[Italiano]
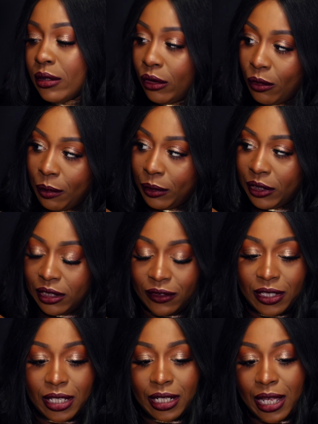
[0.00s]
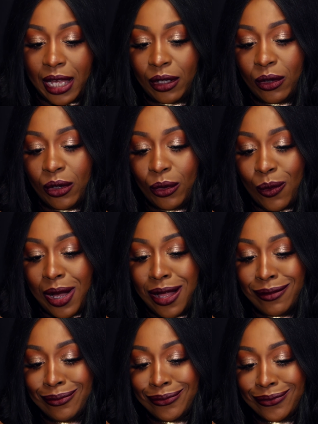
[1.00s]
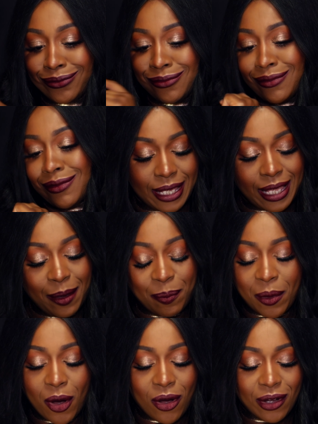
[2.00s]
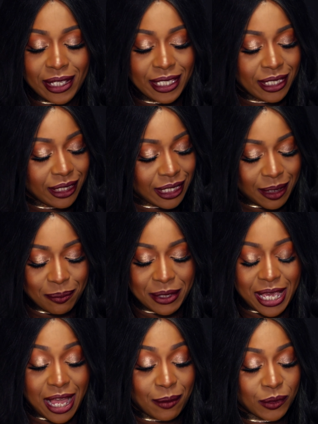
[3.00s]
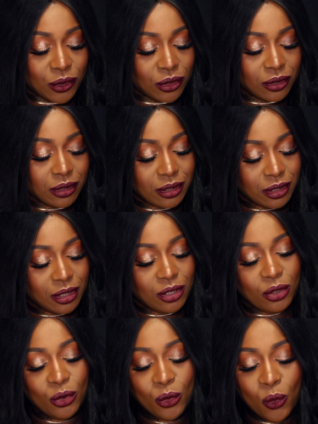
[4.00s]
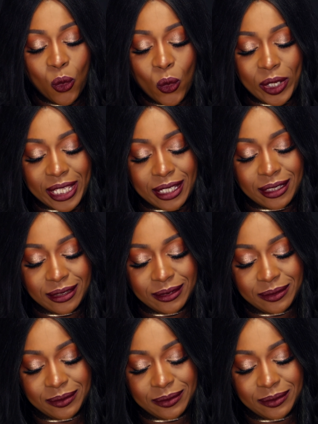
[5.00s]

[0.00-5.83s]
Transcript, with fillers: Come potete vedere, eccolo qua. E poi abbiamo lui,